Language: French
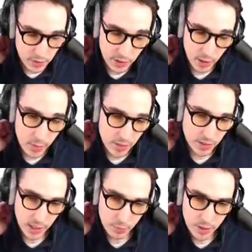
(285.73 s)
Donc vous voyez c'est quand
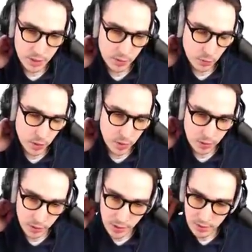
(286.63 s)
même assez rapide, si on
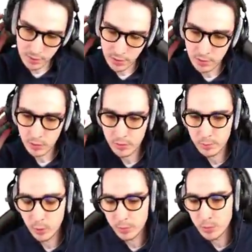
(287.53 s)
est bien organisé,
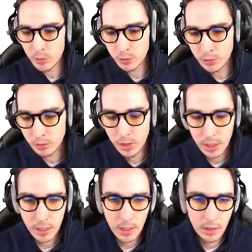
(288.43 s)
normalement ça prend pas beaucoup de temps.